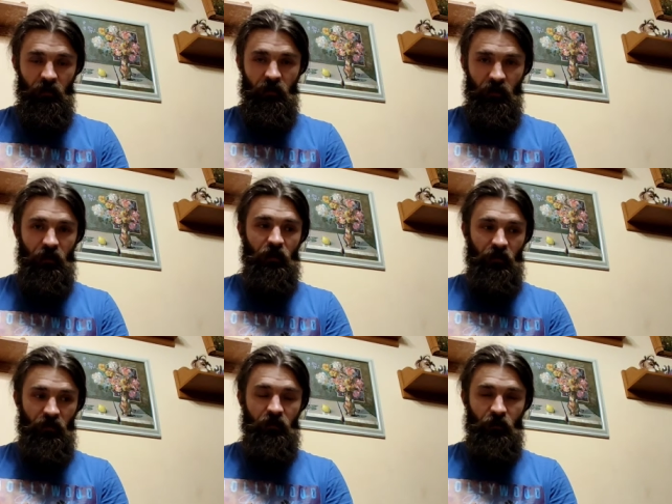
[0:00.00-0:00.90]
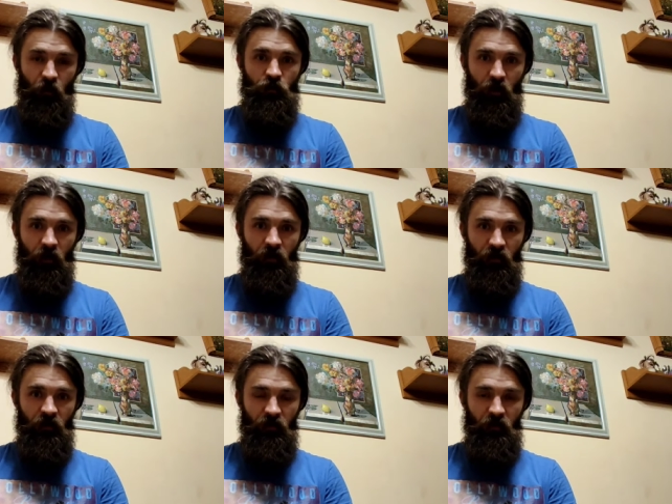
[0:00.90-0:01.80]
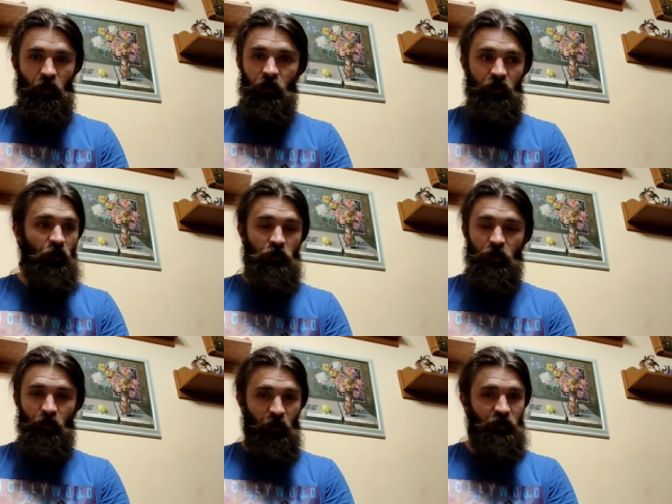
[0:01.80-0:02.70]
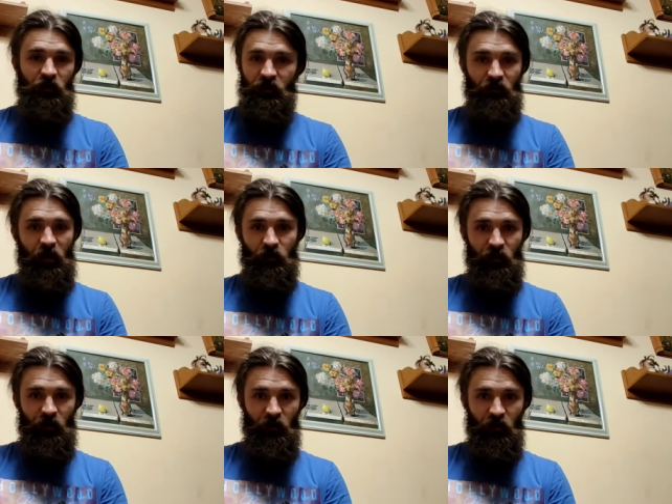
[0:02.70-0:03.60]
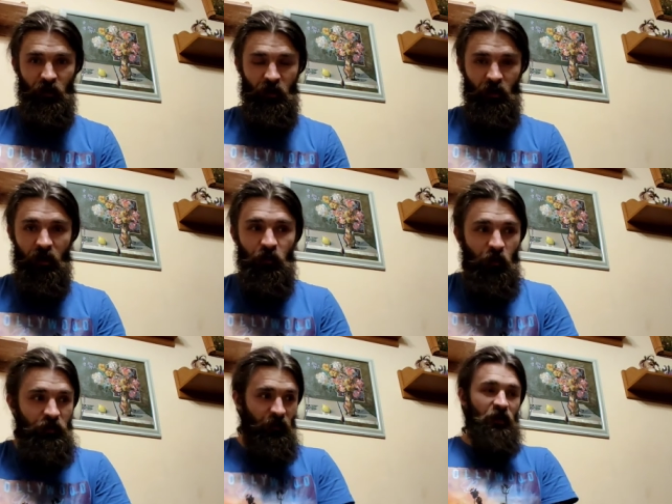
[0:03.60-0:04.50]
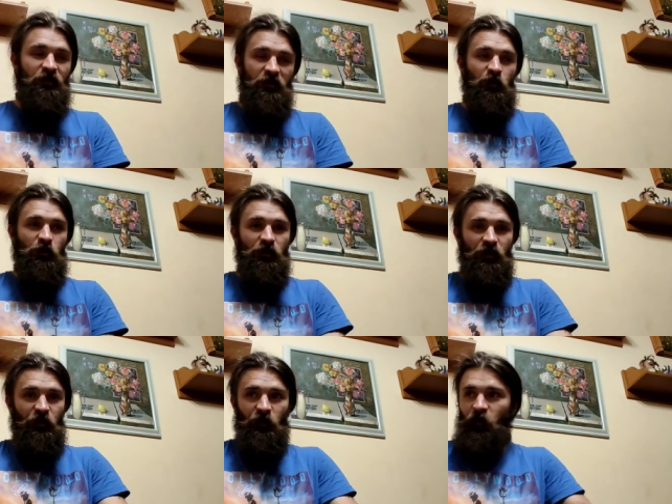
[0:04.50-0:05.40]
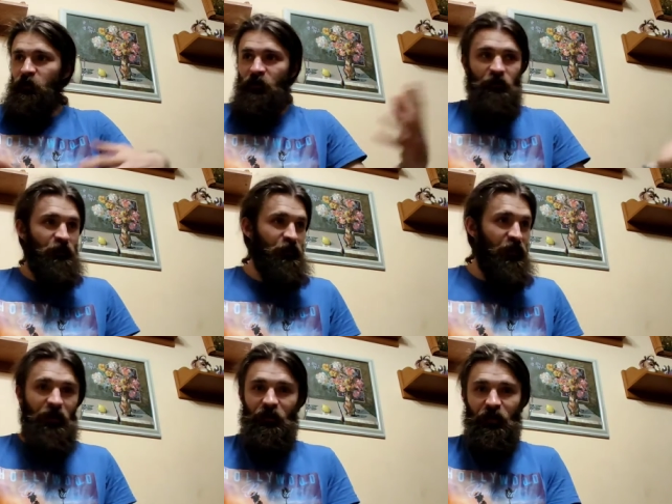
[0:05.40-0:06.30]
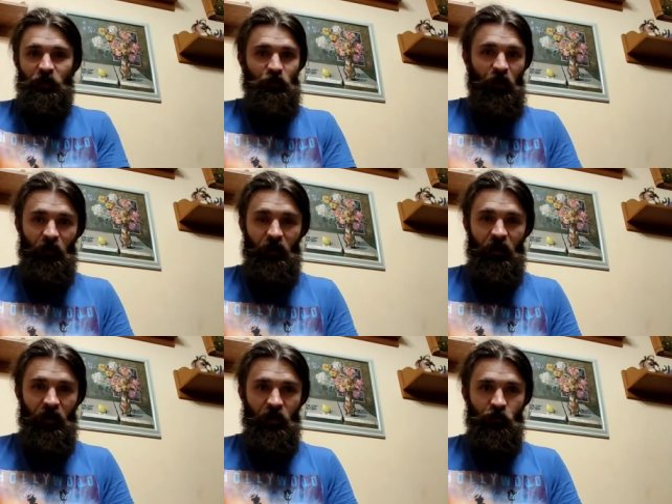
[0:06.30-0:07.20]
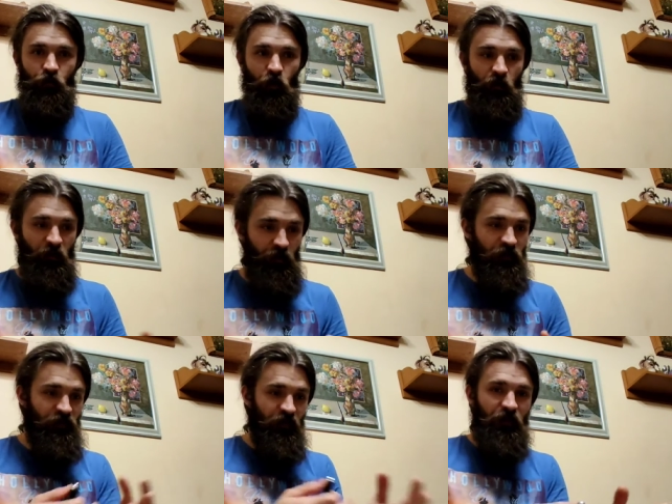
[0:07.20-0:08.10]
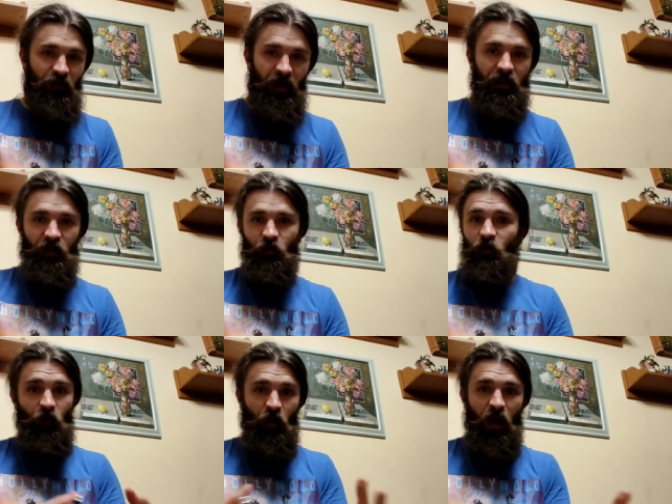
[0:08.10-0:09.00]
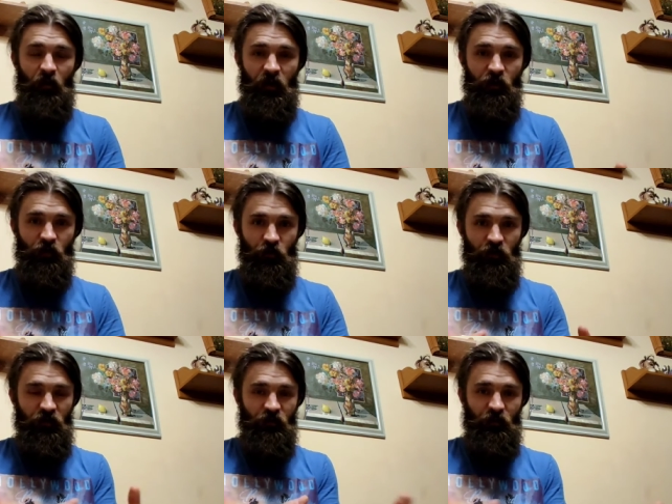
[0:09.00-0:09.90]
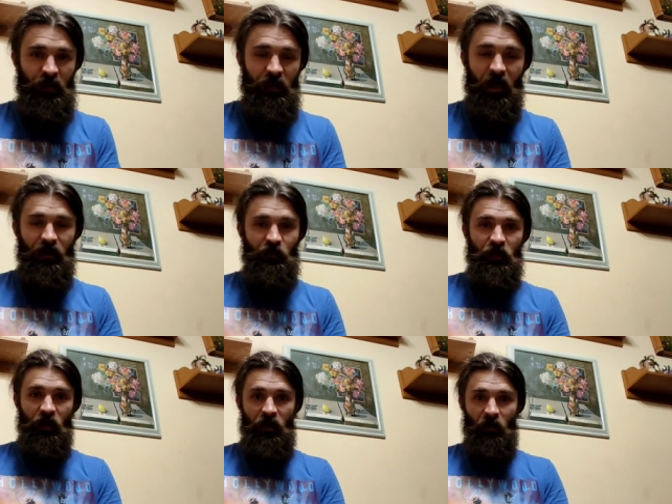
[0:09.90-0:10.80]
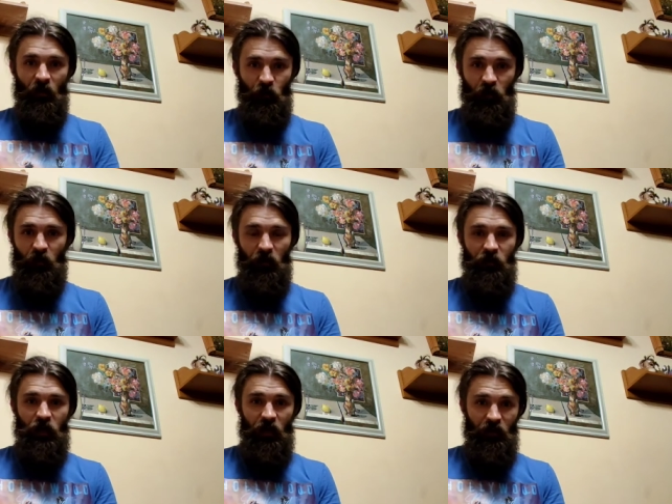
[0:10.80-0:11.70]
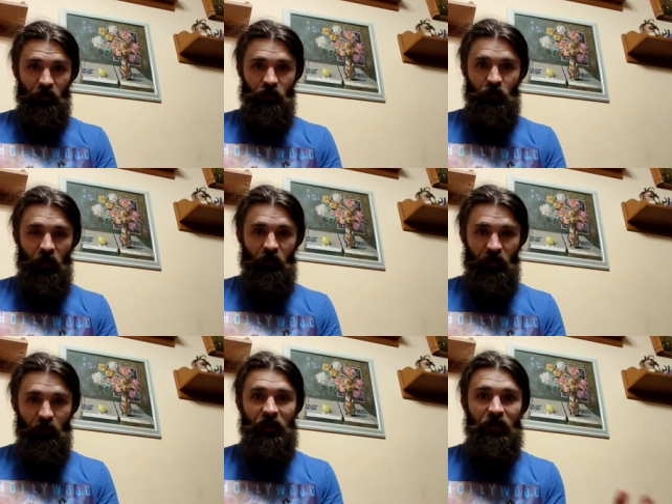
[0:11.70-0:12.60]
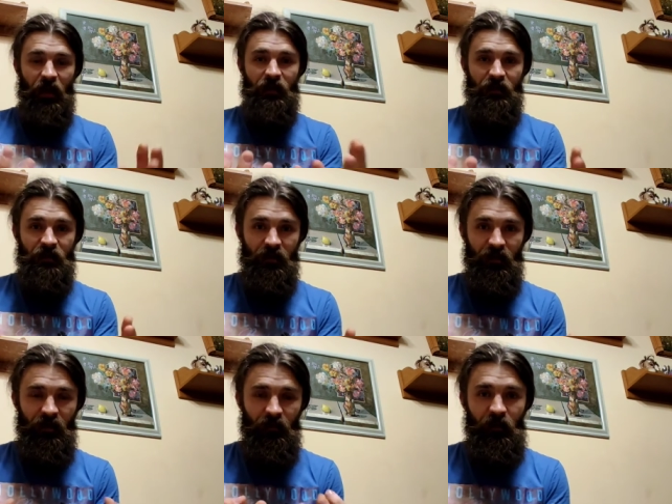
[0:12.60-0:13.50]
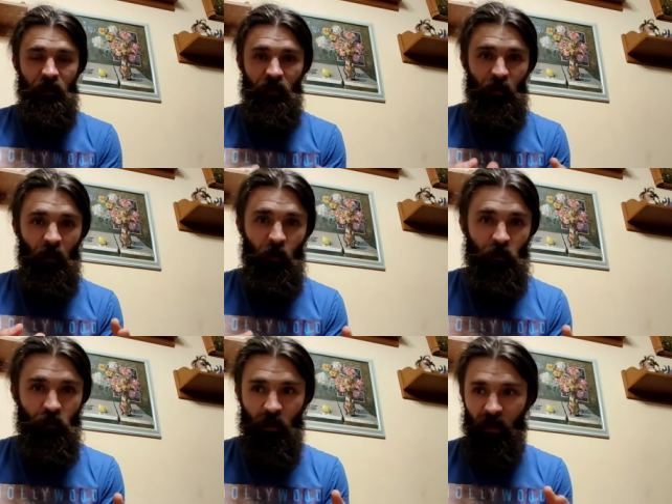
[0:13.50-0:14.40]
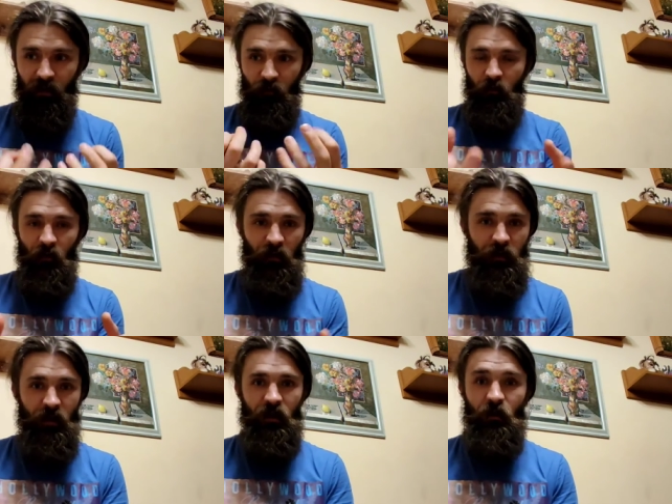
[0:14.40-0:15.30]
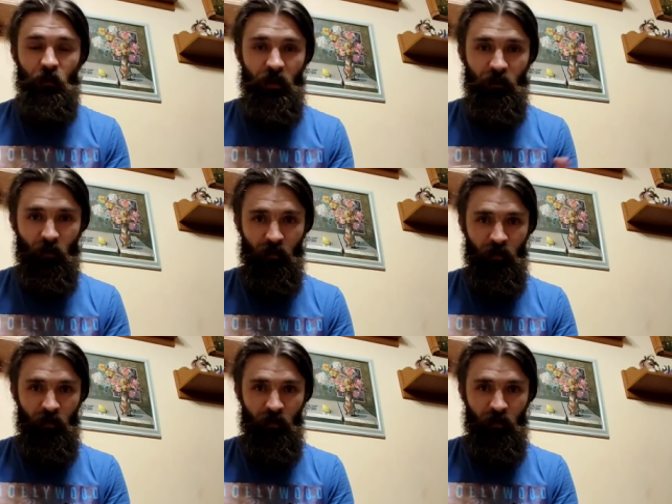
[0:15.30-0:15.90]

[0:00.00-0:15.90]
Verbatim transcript: Это дрочка. Многие дрочат и просто сливают энергию. Они просто без возможности ее просто ну, как-то дальше проявлять что-либо, то есть свои творения руками даже, то есть даже материальный мир, вот на первой чакре, то есть первое это материальность, это мир, это приход сюда, это вот воплощение, ее нету.